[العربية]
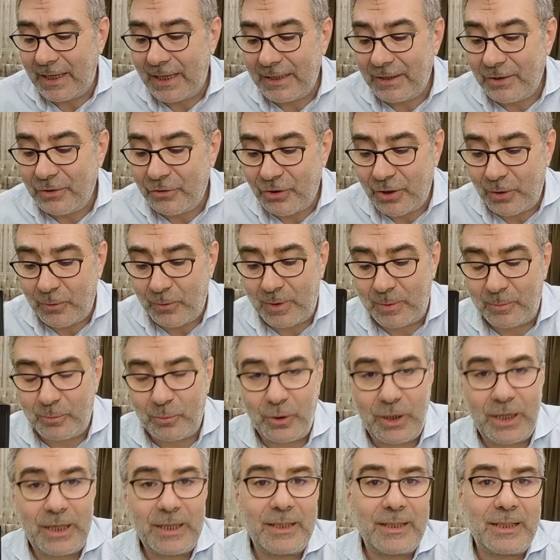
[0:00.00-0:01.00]
أي جواب
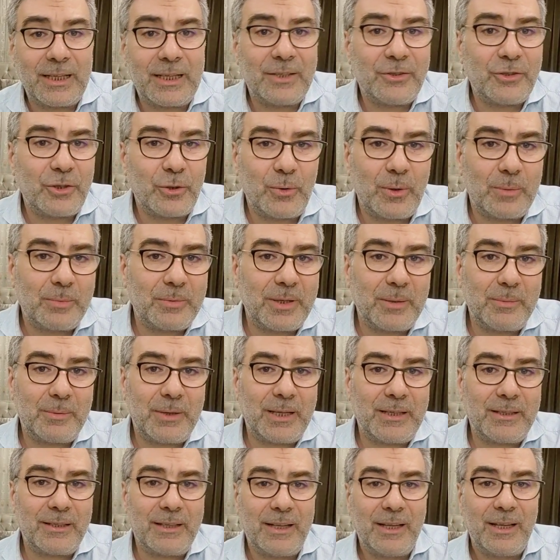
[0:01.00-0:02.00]
ولكن الجواب
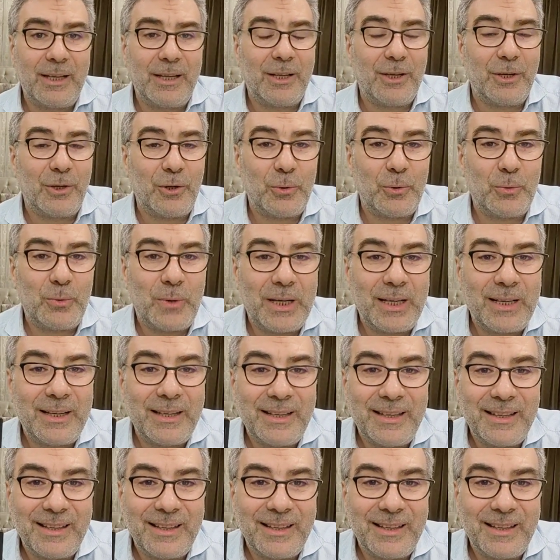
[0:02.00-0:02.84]
طبعا هو